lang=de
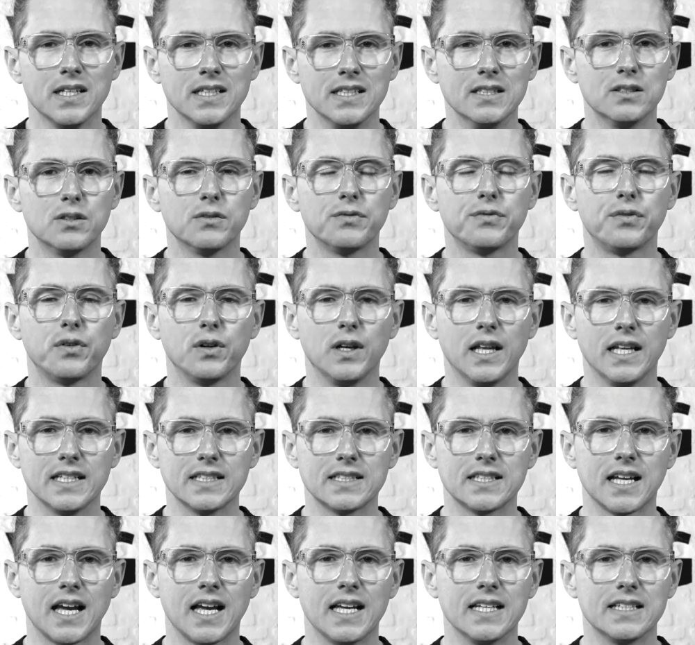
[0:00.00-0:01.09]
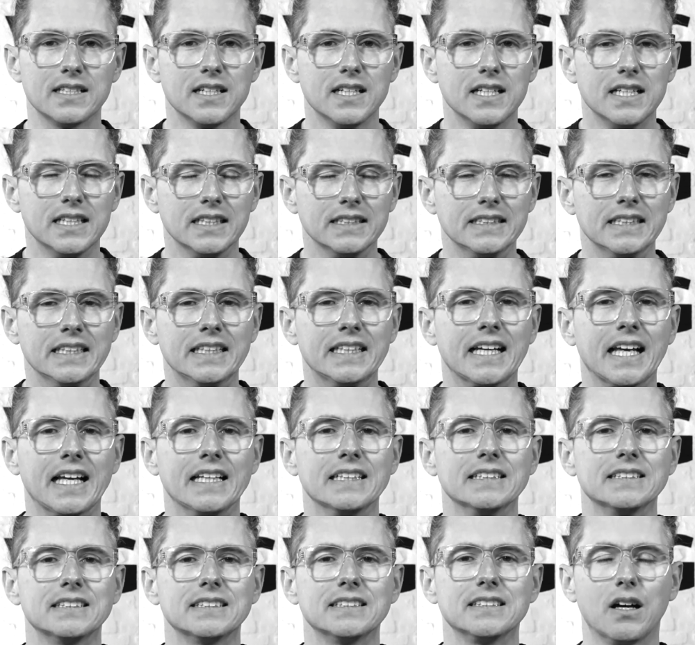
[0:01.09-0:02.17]
diese Vollendetheit die
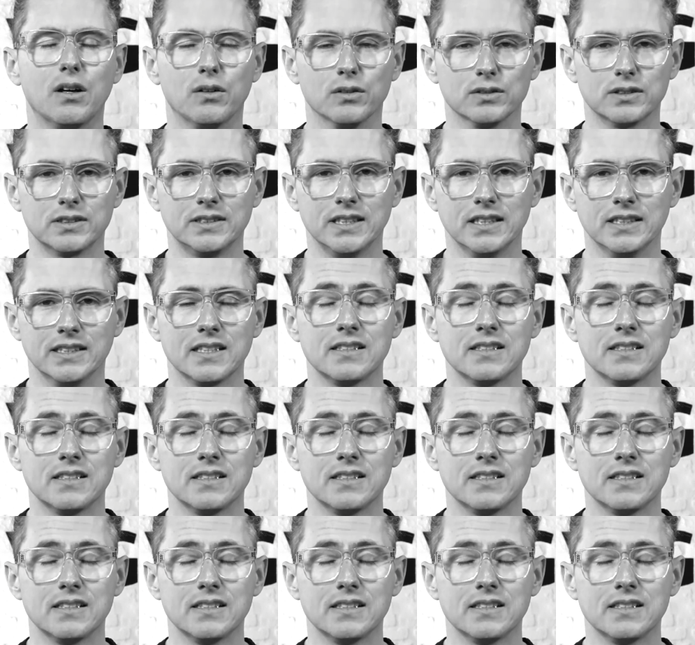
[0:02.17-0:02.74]
Grenzen ausdehnen.